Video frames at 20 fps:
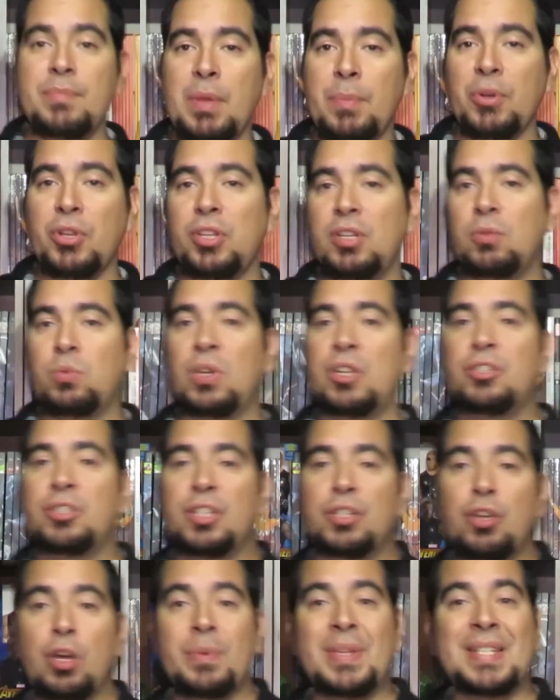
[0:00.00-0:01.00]
Miembros del Juego
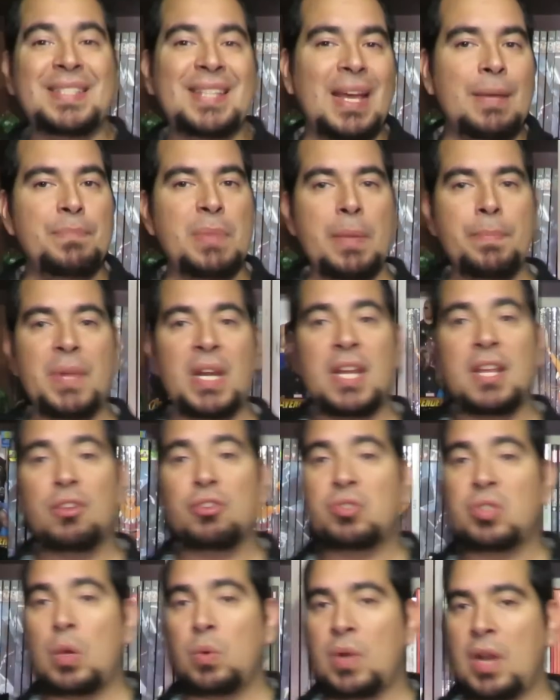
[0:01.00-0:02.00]
del Cómic, sean
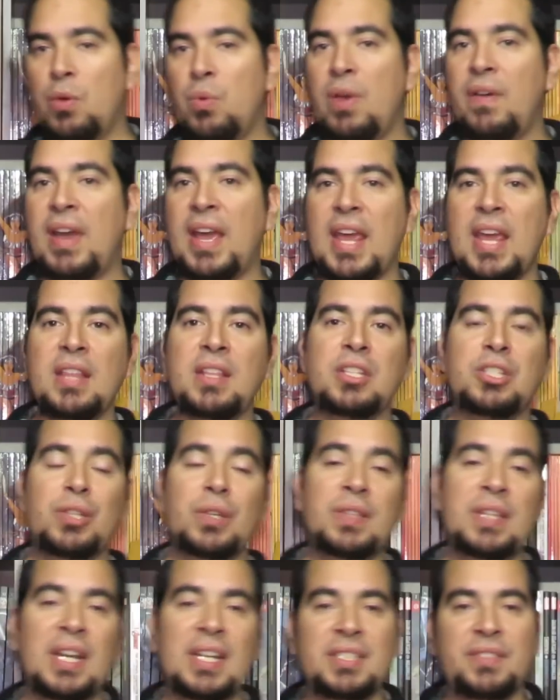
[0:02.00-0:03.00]
bienvenidos a una nueva
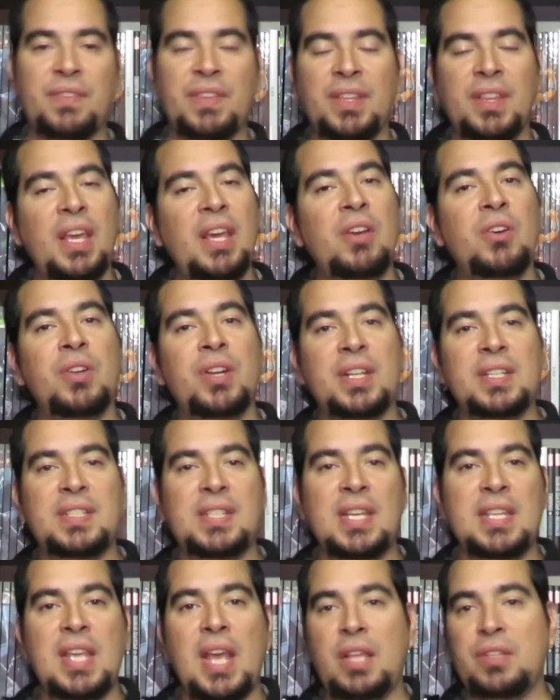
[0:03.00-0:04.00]
edición de las video
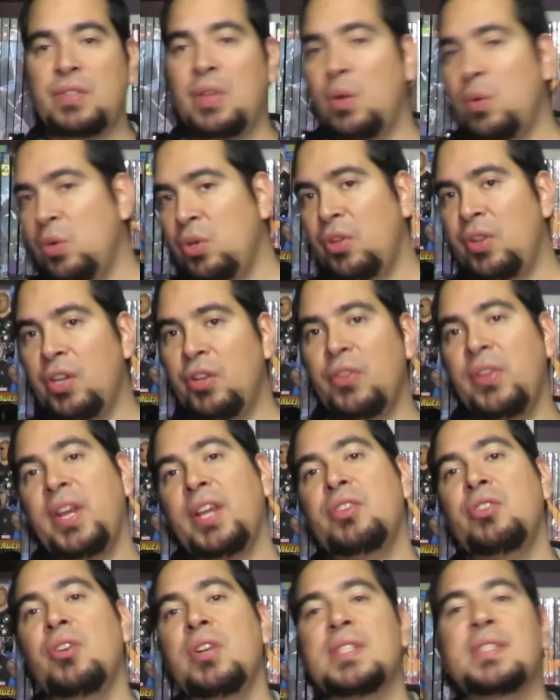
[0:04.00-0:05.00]
reseñas. Uno de los
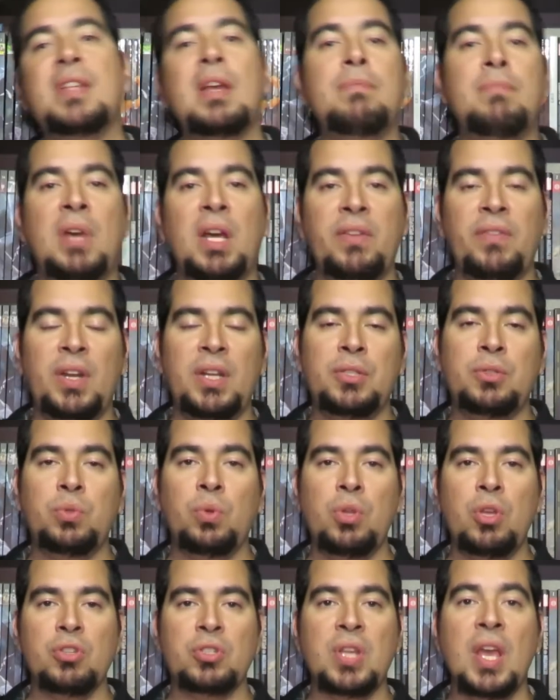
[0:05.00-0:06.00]
directores de Marvel
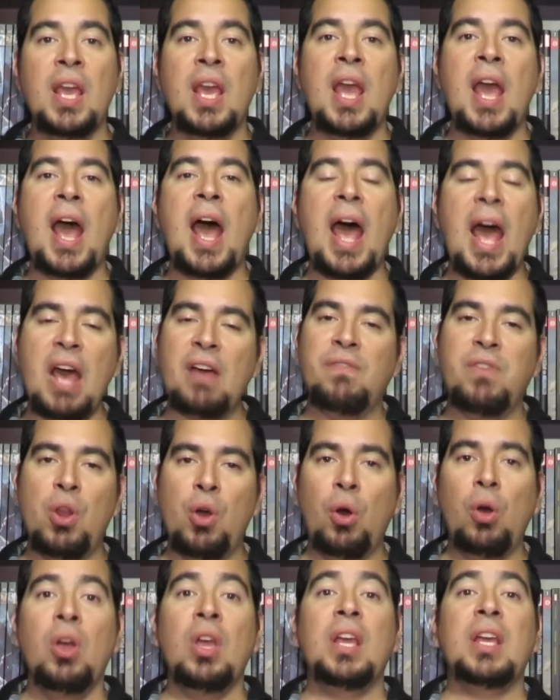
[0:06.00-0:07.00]
Studios
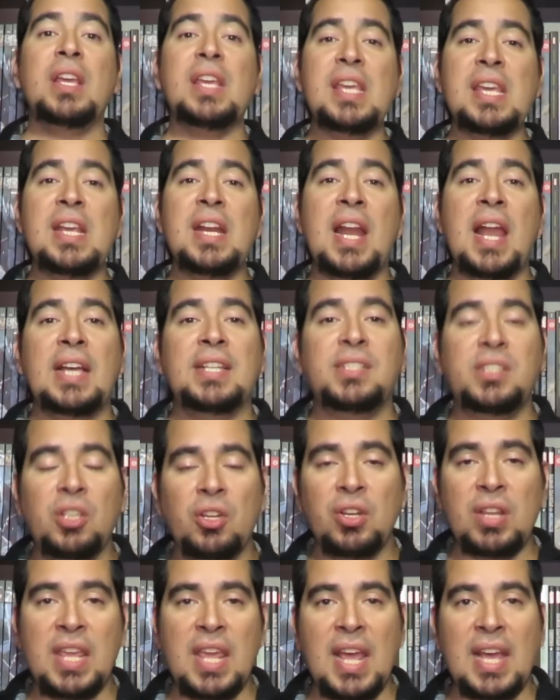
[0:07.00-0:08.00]
habló y las
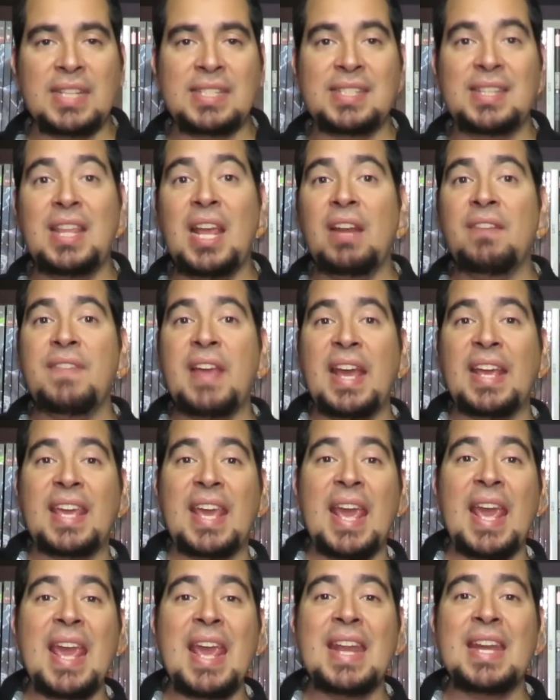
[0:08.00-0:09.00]
teorías del
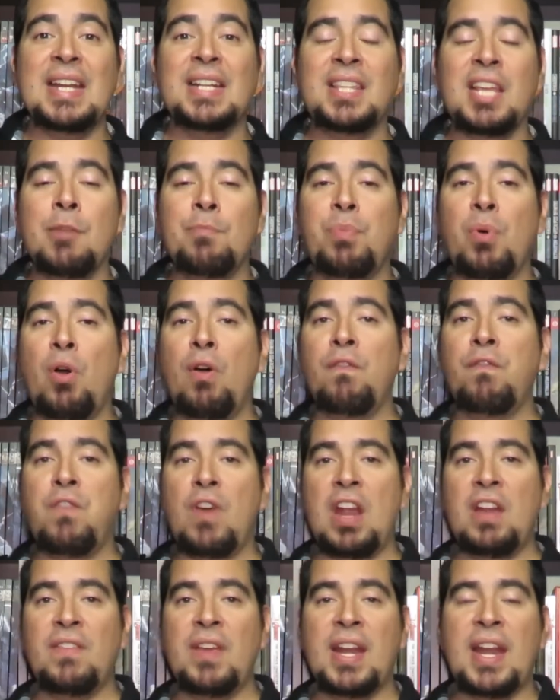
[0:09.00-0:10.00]
viaje en el tiempo
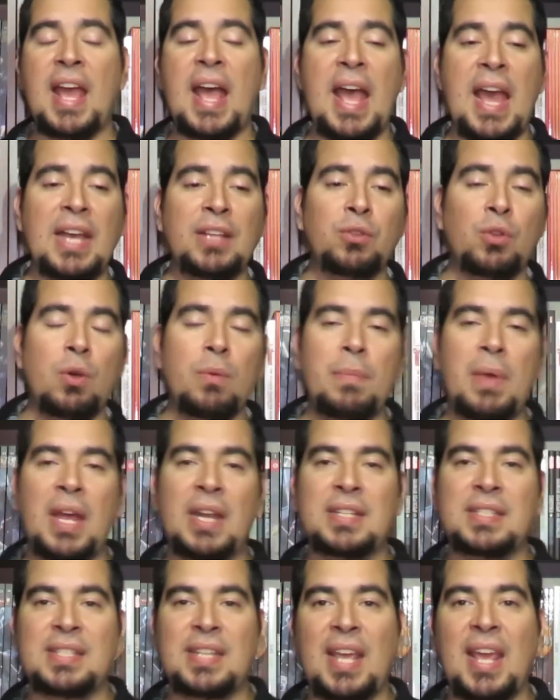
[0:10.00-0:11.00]
vuelven a
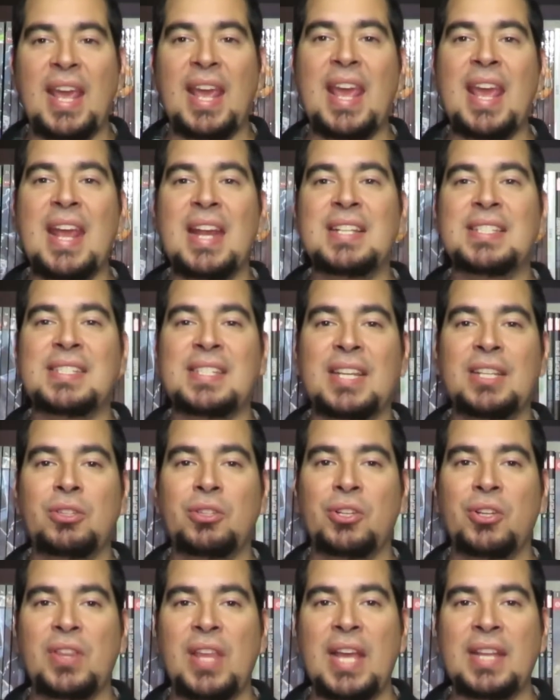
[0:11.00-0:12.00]
tomarse el
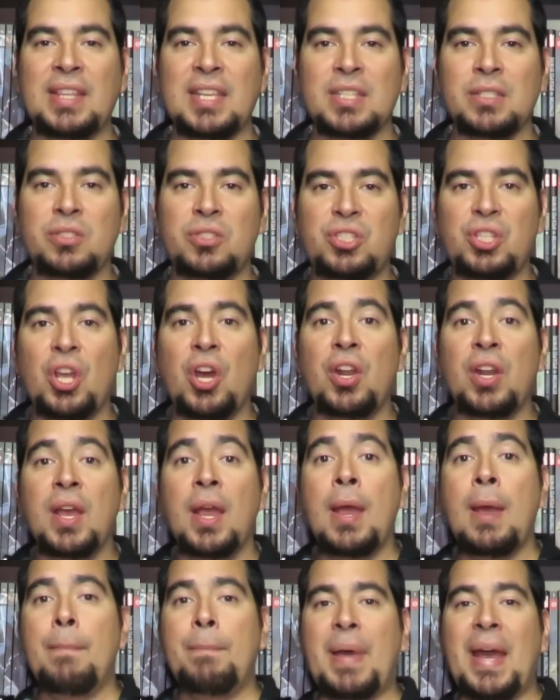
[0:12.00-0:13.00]
centro de atención
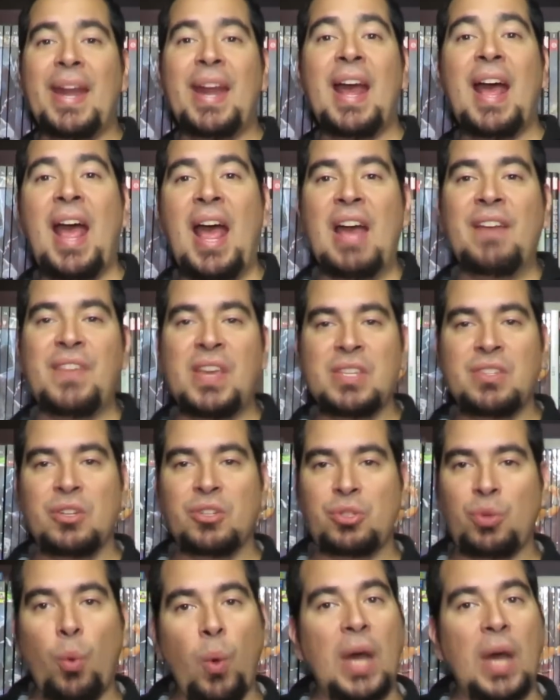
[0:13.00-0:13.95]
para Avengers